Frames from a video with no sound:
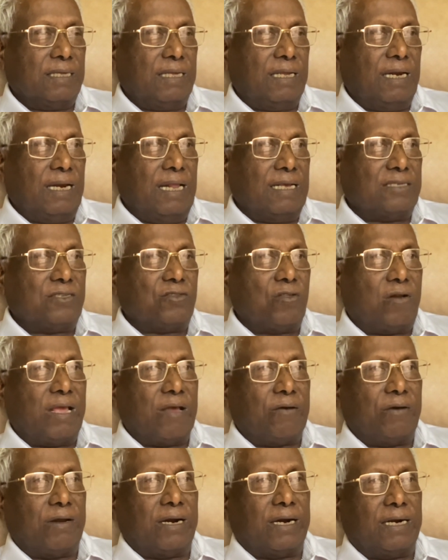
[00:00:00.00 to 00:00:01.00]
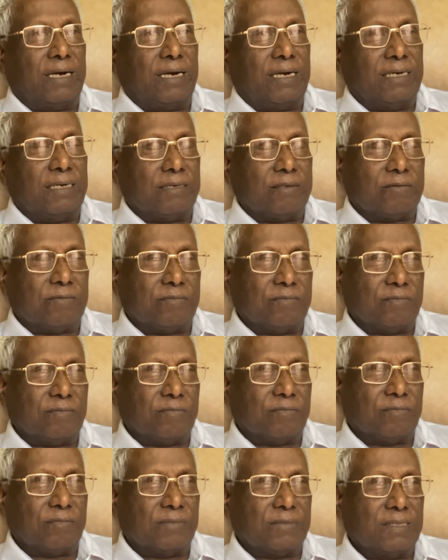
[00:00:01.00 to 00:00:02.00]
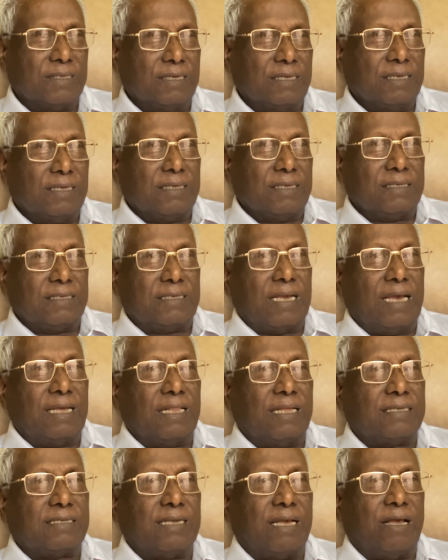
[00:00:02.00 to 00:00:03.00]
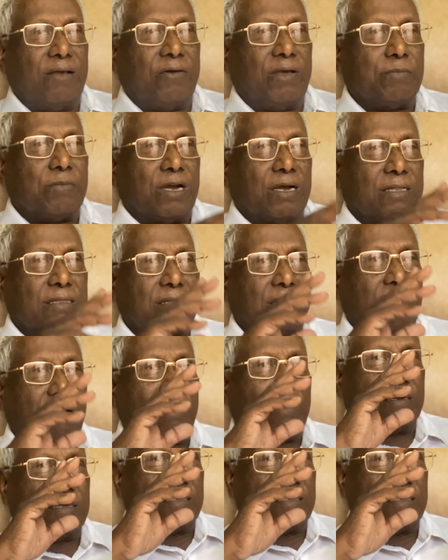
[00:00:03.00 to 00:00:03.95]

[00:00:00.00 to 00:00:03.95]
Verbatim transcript: எல்லிஸ் துறை அவர்கள் செய்த சேவை மகத்தான